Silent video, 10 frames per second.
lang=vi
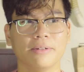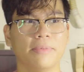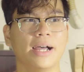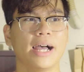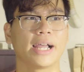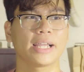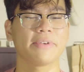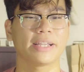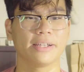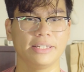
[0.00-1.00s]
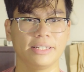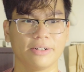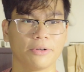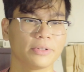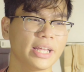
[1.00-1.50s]
Mà cái việc này
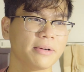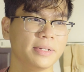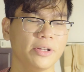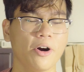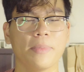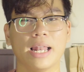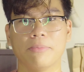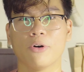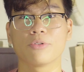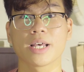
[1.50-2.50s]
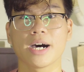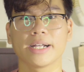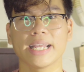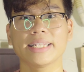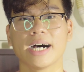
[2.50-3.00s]
đầu tiên mình vô mình làm hồ
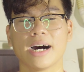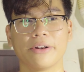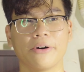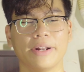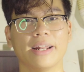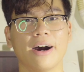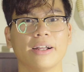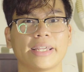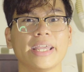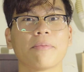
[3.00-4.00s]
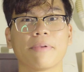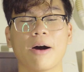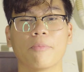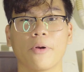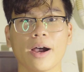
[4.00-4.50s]
sơ, giấy tờ đồ này nọ, ký hợp
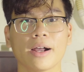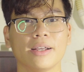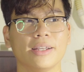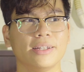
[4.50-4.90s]
đồng rồi đó,